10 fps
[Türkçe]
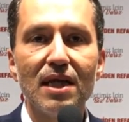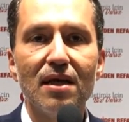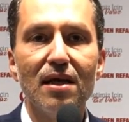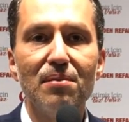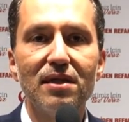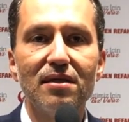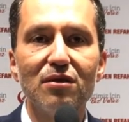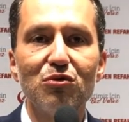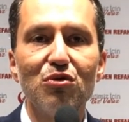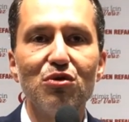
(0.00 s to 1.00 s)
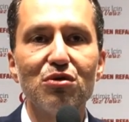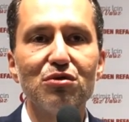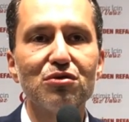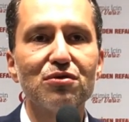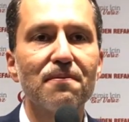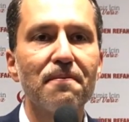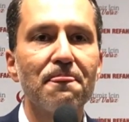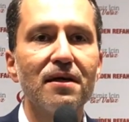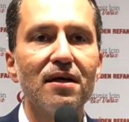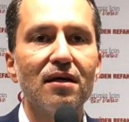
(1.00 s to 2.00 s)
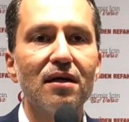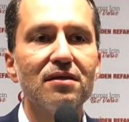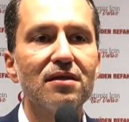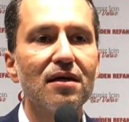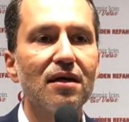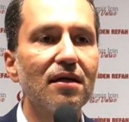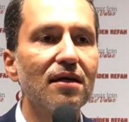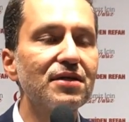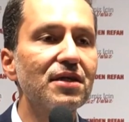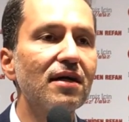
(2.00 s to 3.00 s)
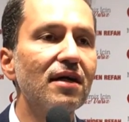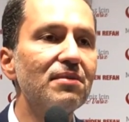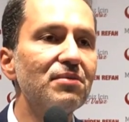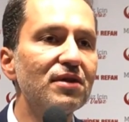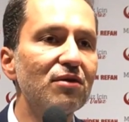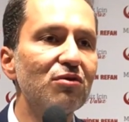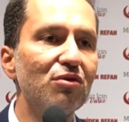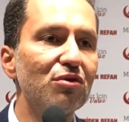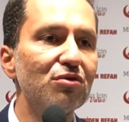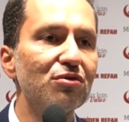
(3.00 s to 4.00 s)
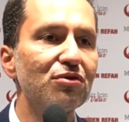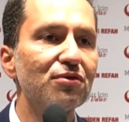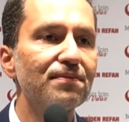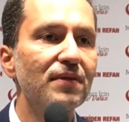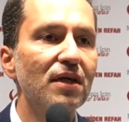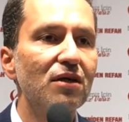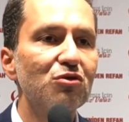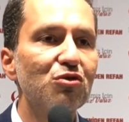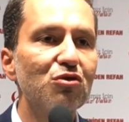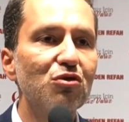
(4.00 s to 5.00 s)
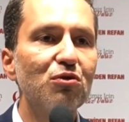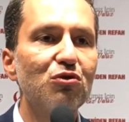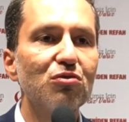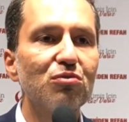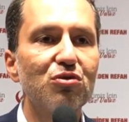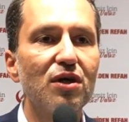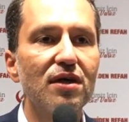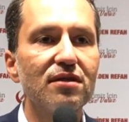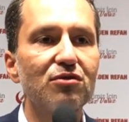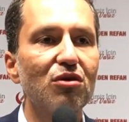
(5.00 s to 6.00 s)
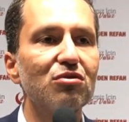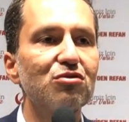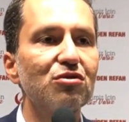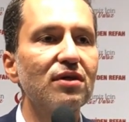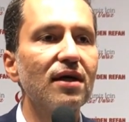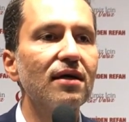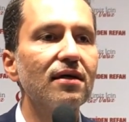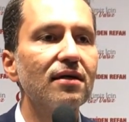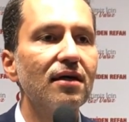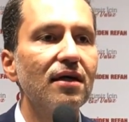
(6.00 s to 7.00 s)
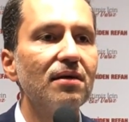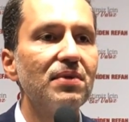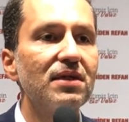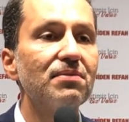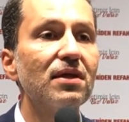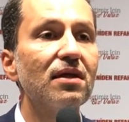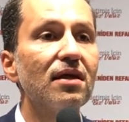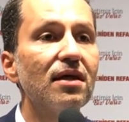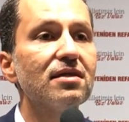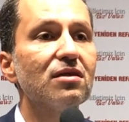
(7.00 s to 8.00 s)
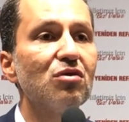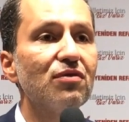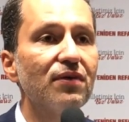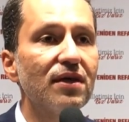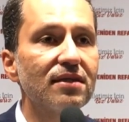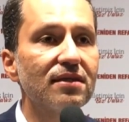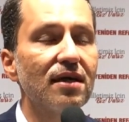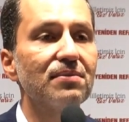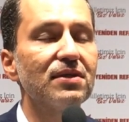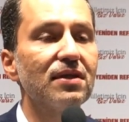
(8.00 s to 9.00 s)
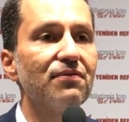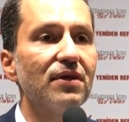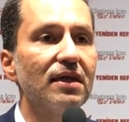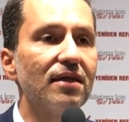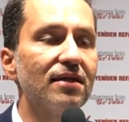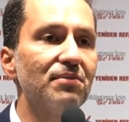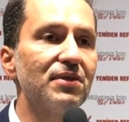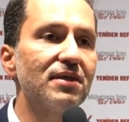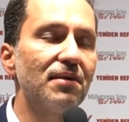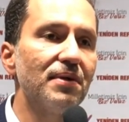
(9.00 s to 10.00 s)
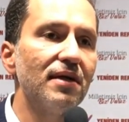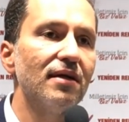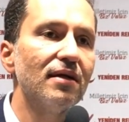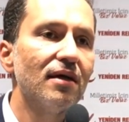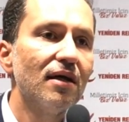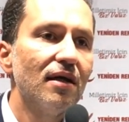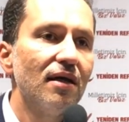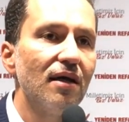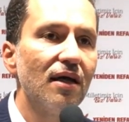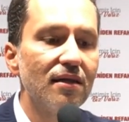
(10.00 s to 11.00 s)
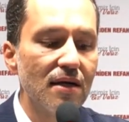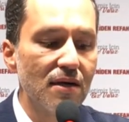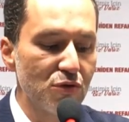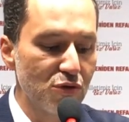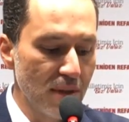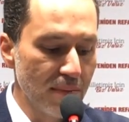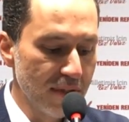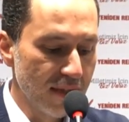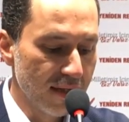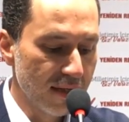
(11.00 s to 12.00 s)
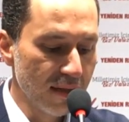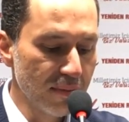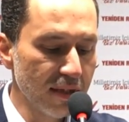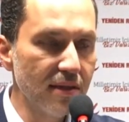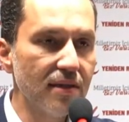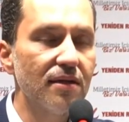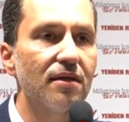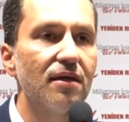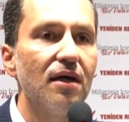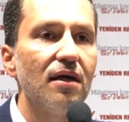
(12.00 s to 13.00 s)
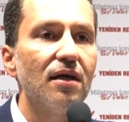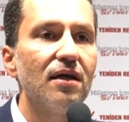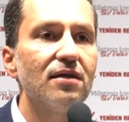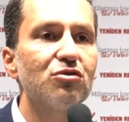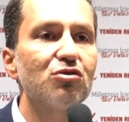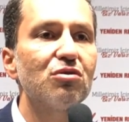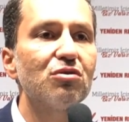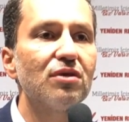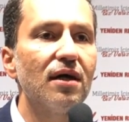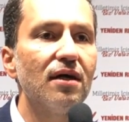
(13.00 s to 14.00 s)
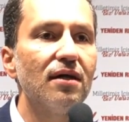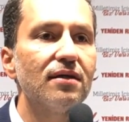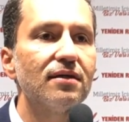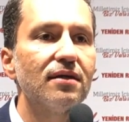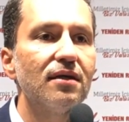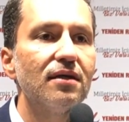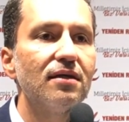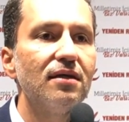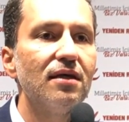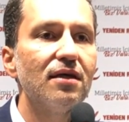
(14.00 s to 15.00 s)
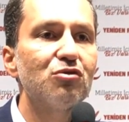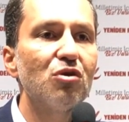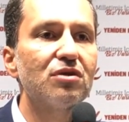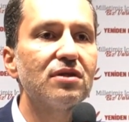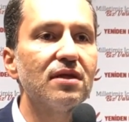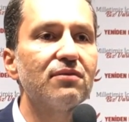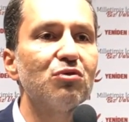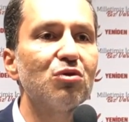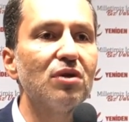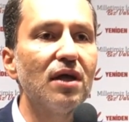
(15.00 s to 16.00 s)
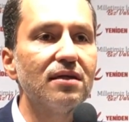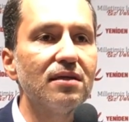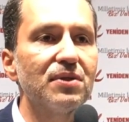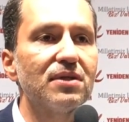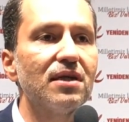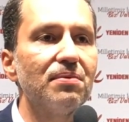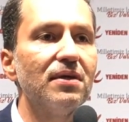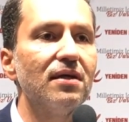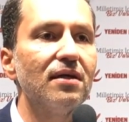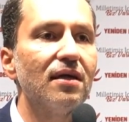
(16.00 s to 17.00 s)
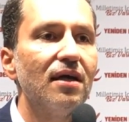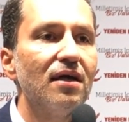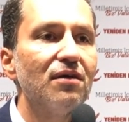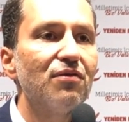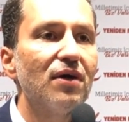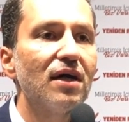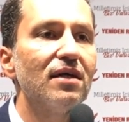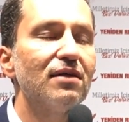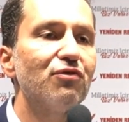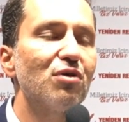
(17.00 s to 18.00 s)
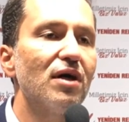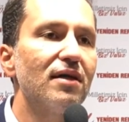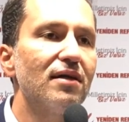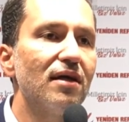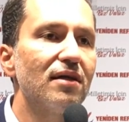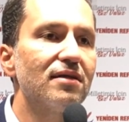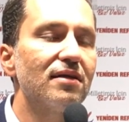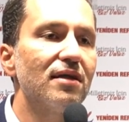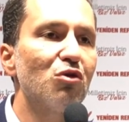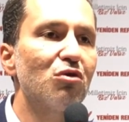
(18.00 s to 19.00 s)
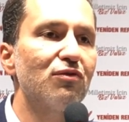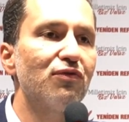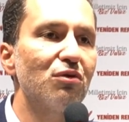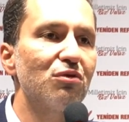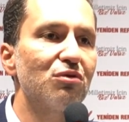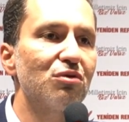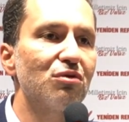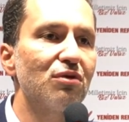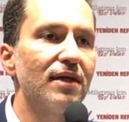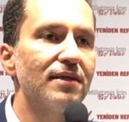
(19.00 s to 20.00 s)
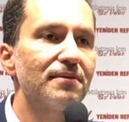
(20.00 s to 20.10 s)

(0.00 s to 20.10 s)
Elbette ki gülüyoruz. Ancak ağlanacak halimize gülüyoruz. Çünkü bütün bu sürecin sonucunda bizim yıllarca konferanslarımızda ifade ettiğimiz gibi elde avuçta bir şey kalmadı. En sonunda yine çok sık vurguladığımız gibi varlık fonu adı altında yokluk fonunu kurdular.